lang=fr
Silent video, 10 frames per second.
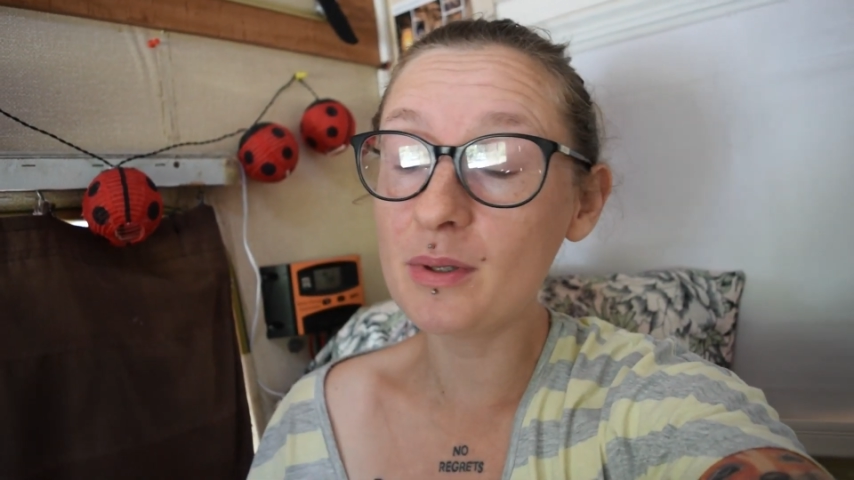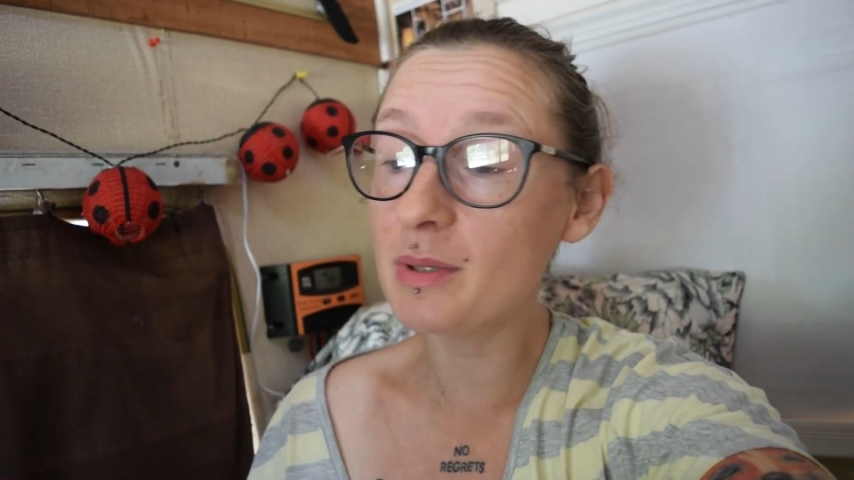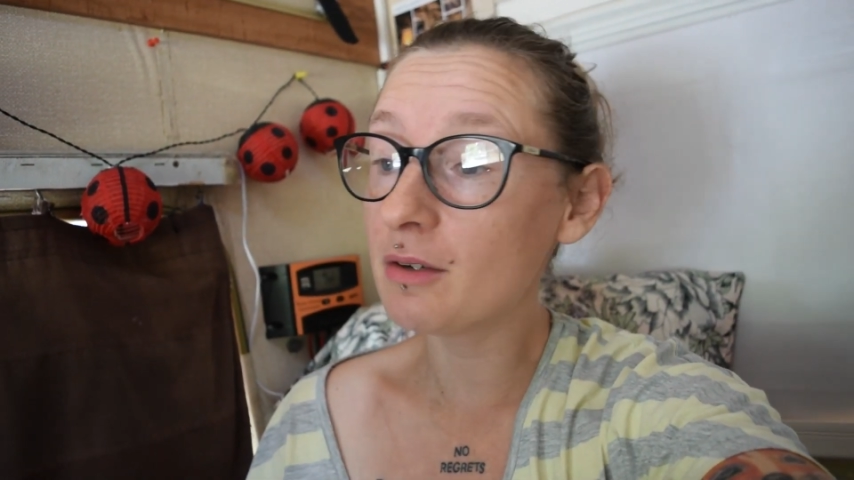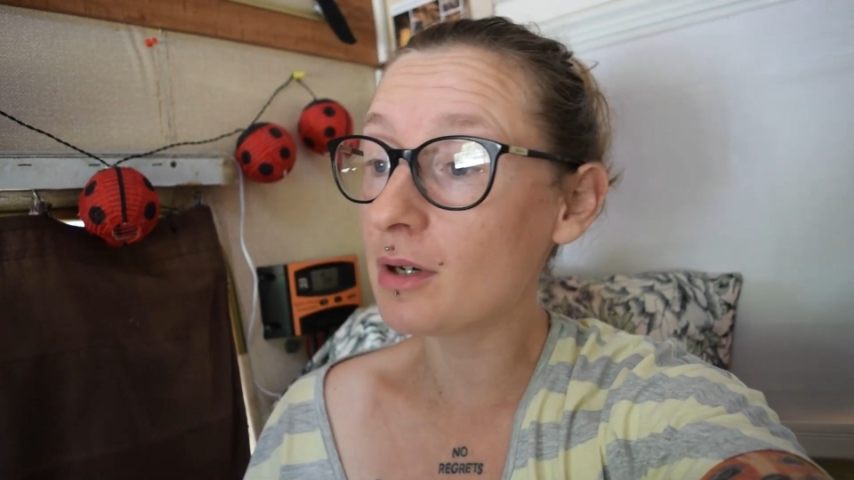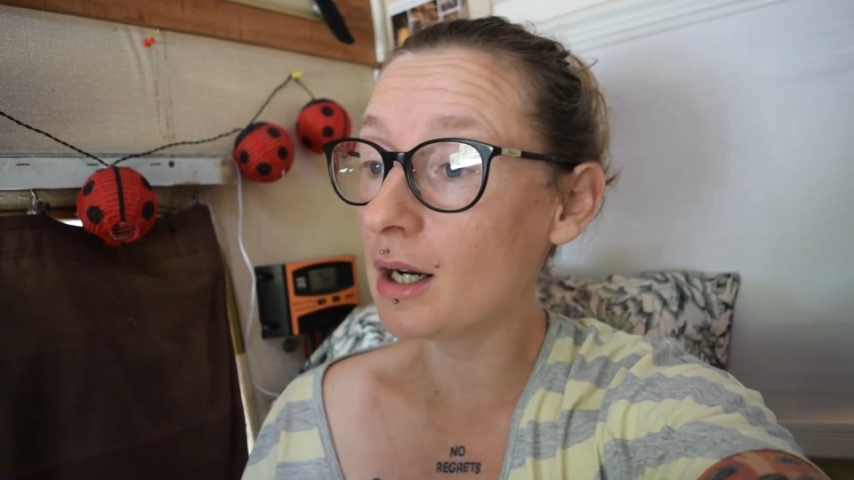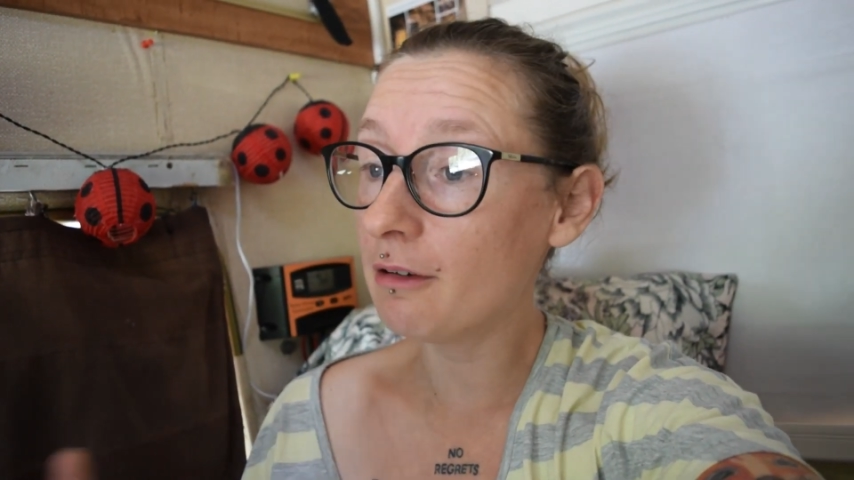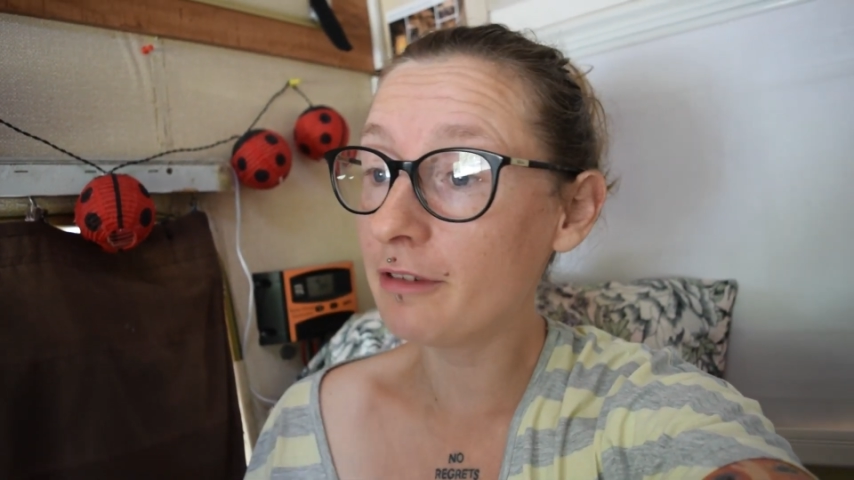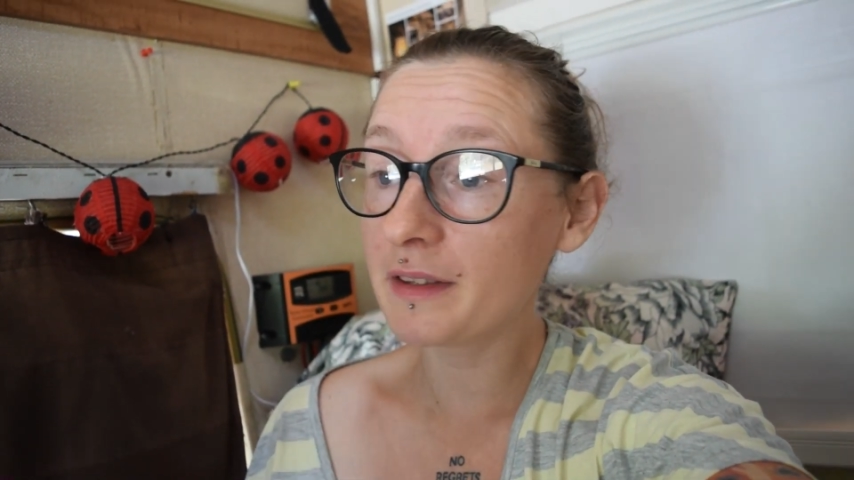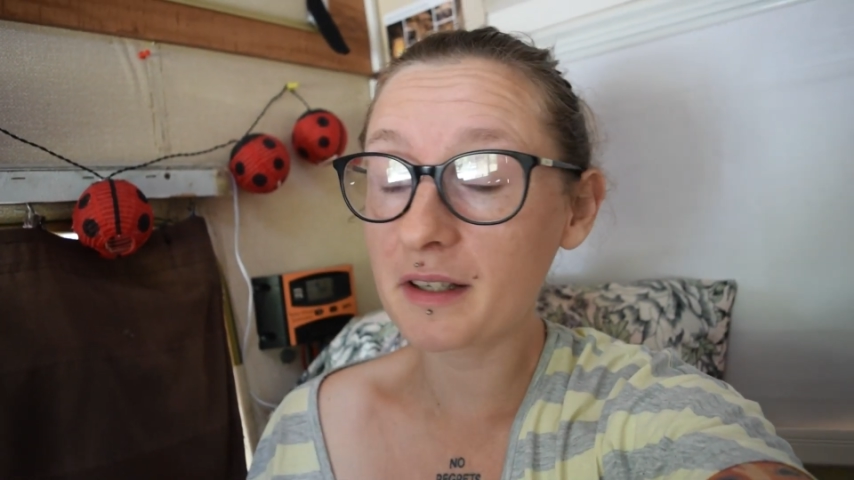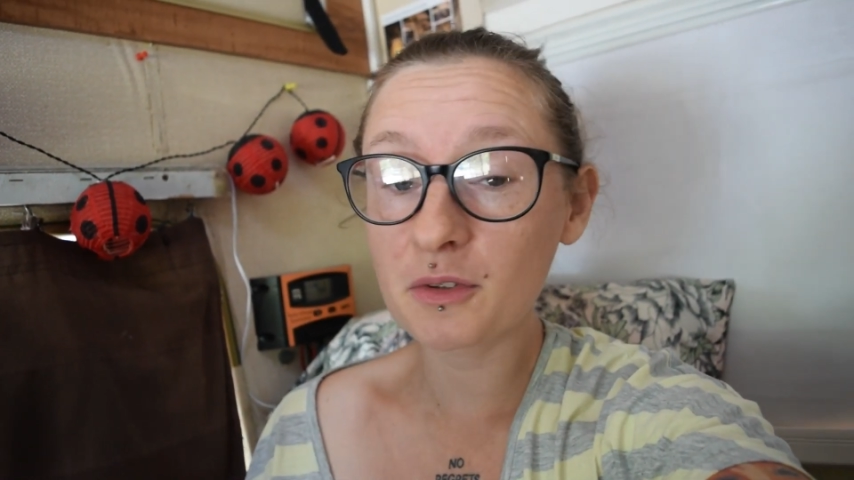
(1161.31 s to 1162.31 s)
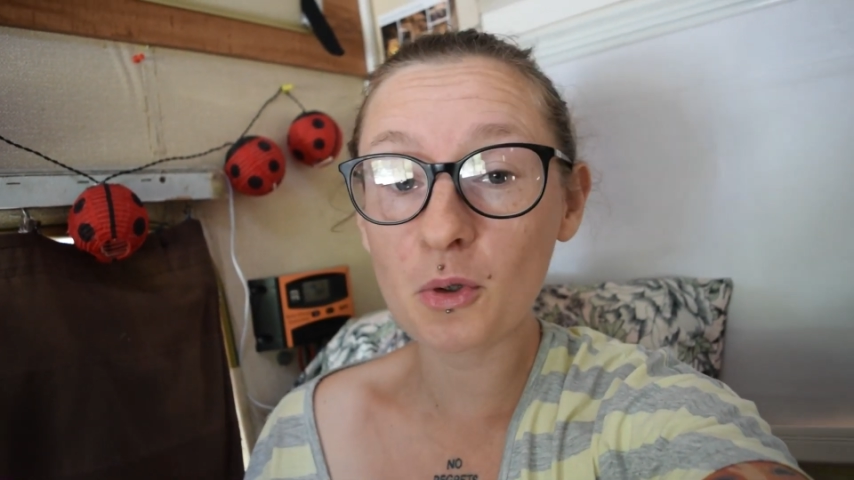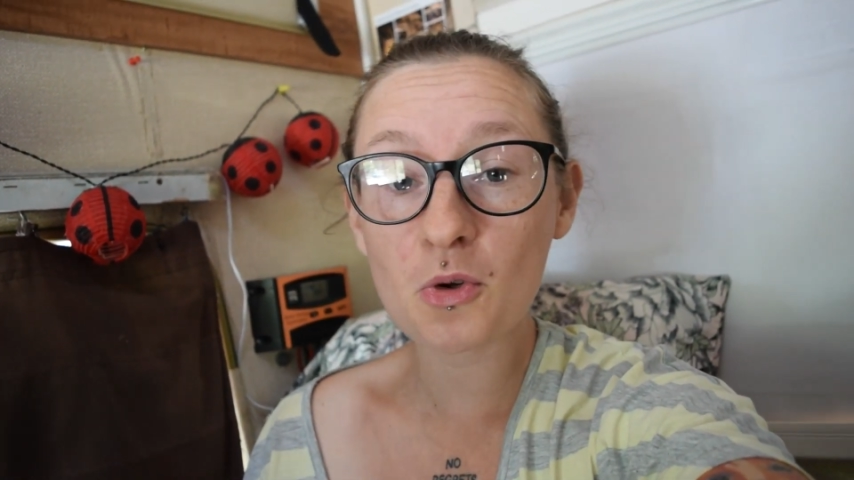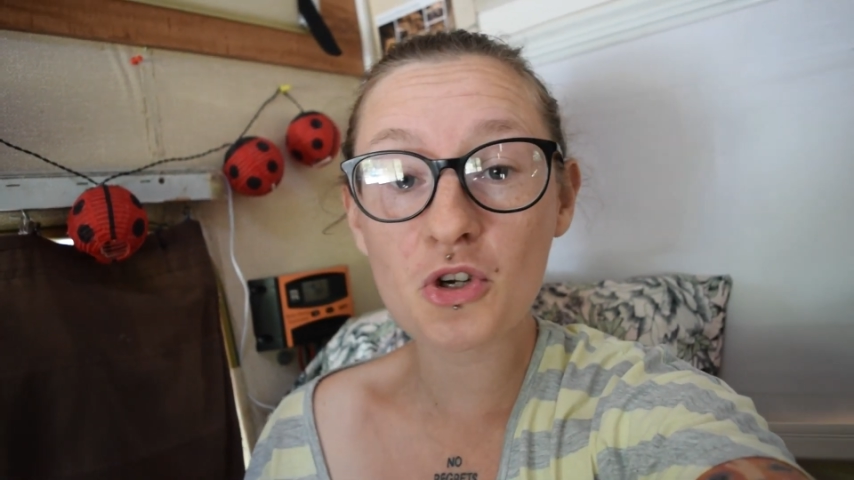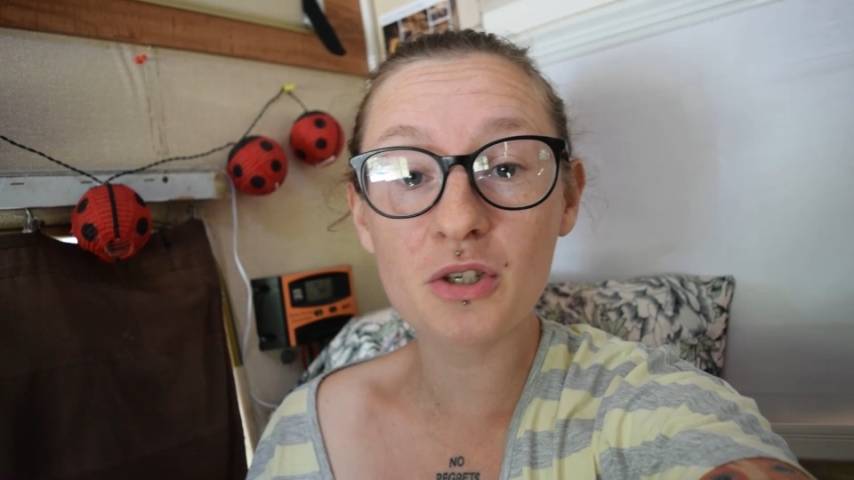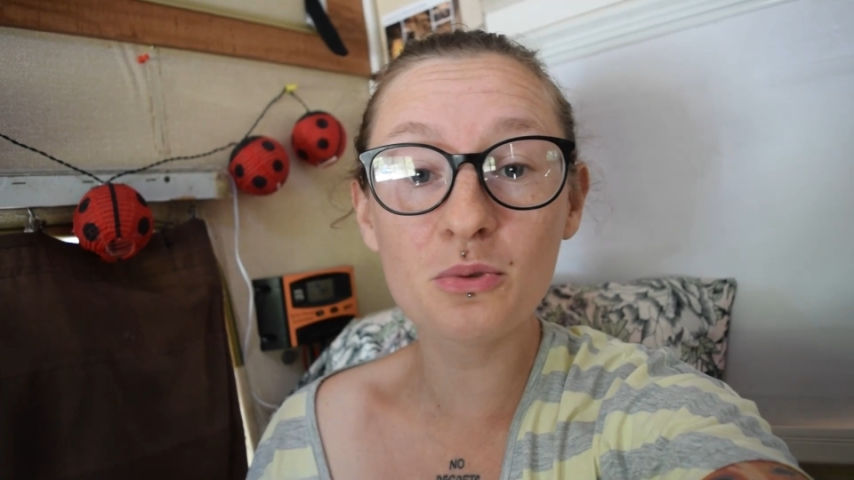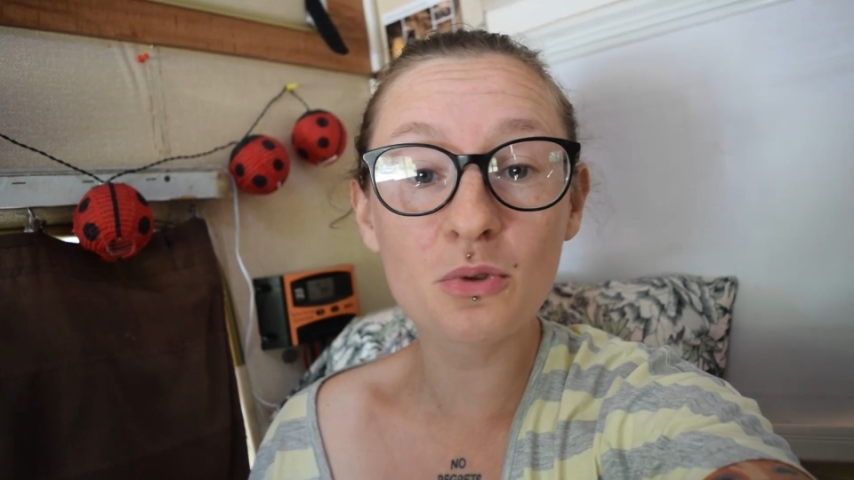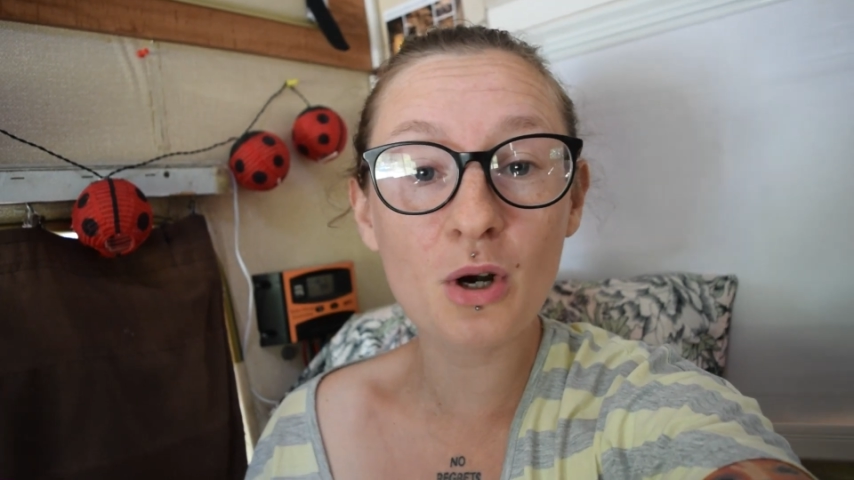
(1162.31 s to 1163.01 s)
et eh bien voilà 24 heures chez nous,